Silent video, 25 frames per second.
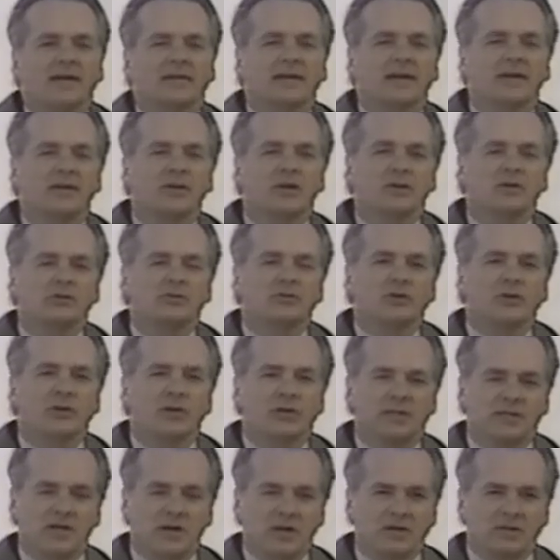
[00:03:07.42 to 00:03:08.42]
est d'ailleurs sur les
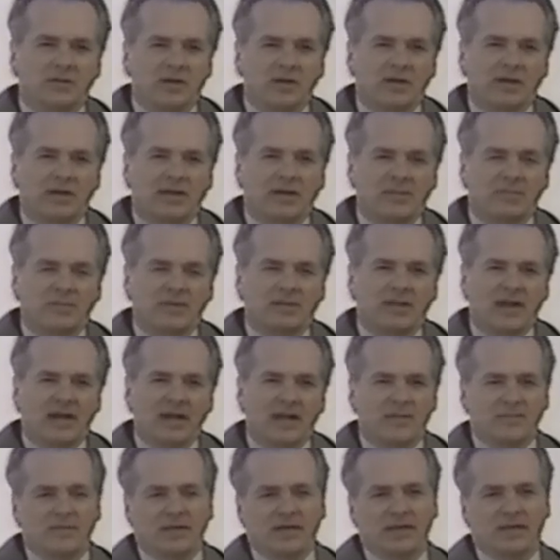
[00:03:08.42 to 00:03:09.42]
dents dans la capitale
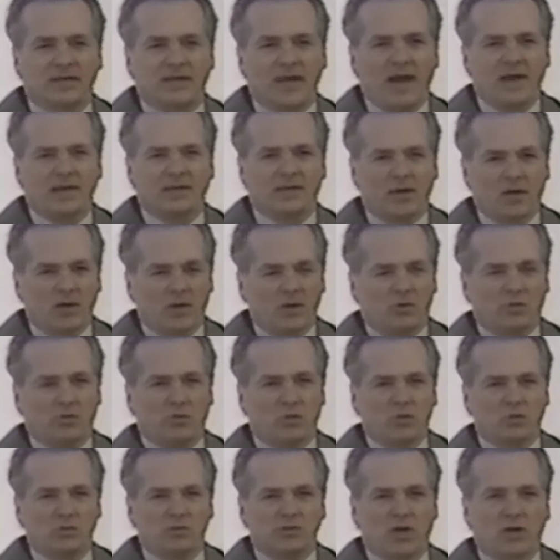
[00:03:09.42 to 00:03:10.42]
américaine, où
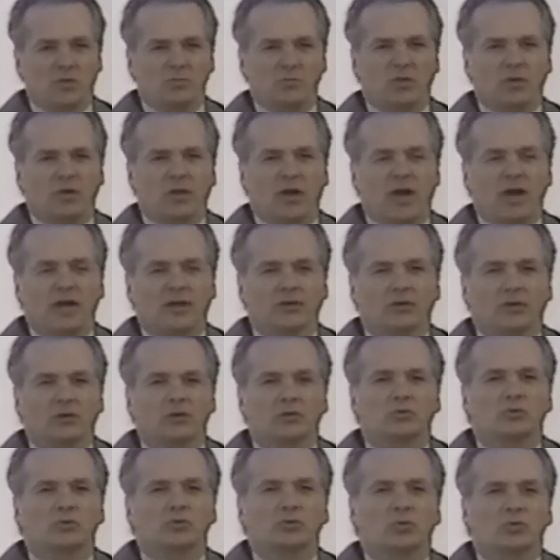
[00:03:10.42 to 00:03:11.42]
l'on semble craindre
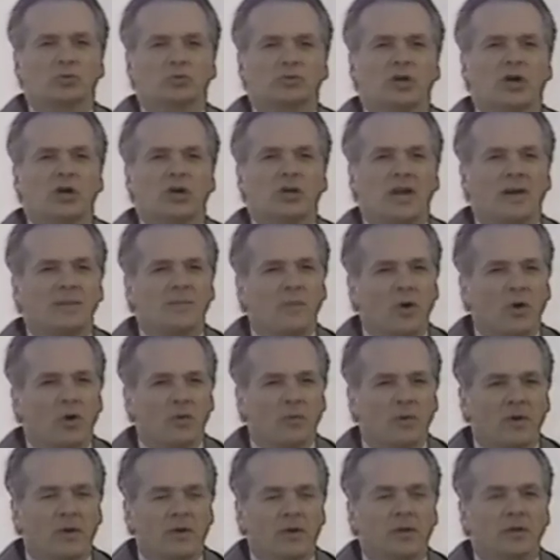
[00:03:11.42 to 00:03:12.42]
tout autant la
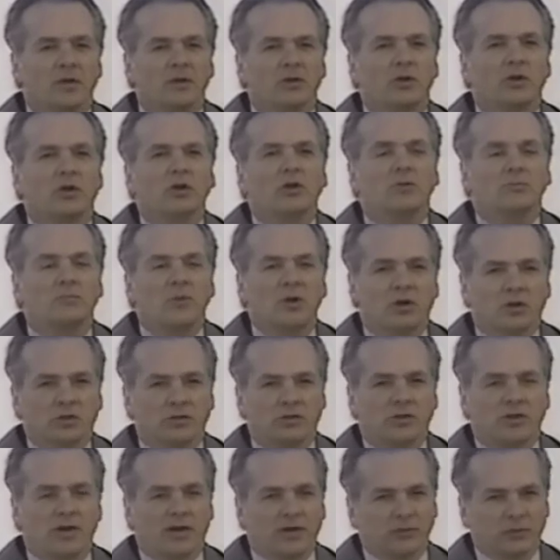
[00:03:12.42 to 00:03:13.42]
bombe que le bug
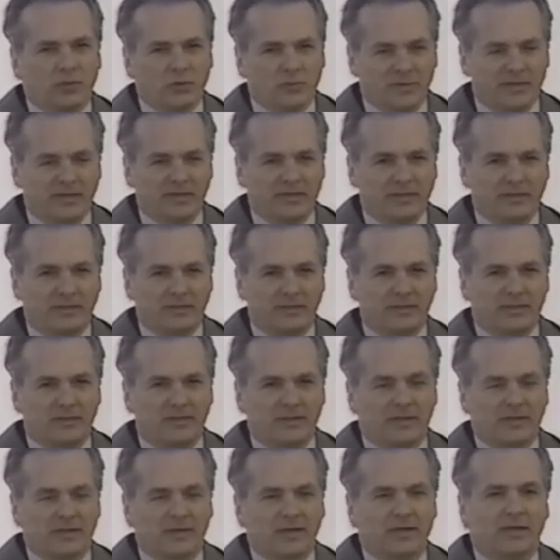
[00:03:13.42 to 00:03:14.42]
de l'an 2000.
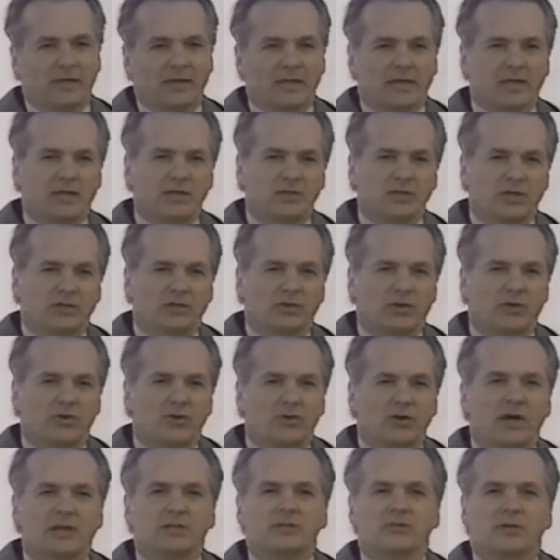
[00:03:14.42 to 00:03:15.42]
Guy Gendron,
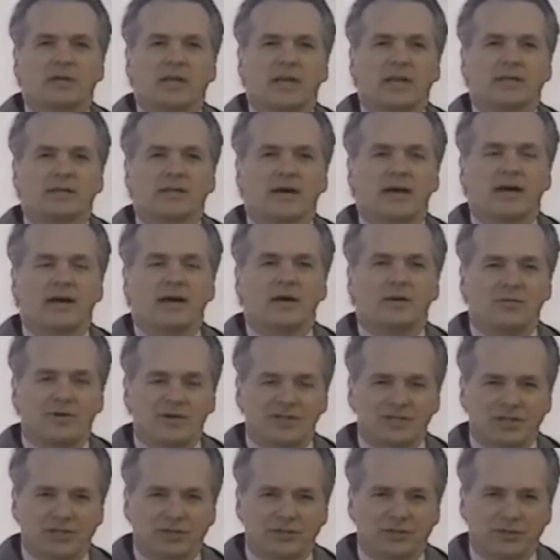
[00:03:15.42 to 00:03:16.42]
Radio-Canada,
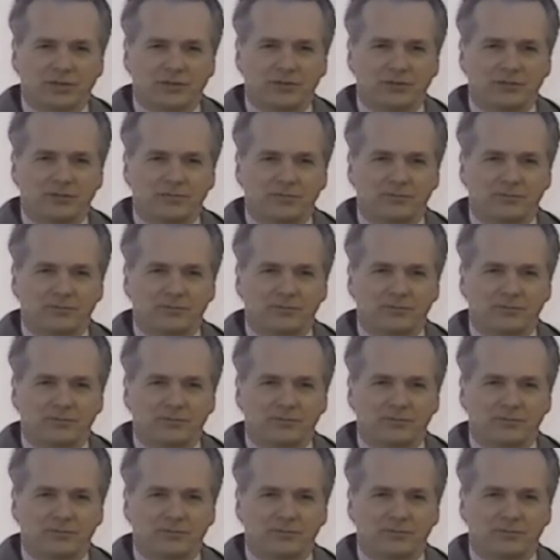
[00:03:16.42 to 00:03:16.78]
Washington.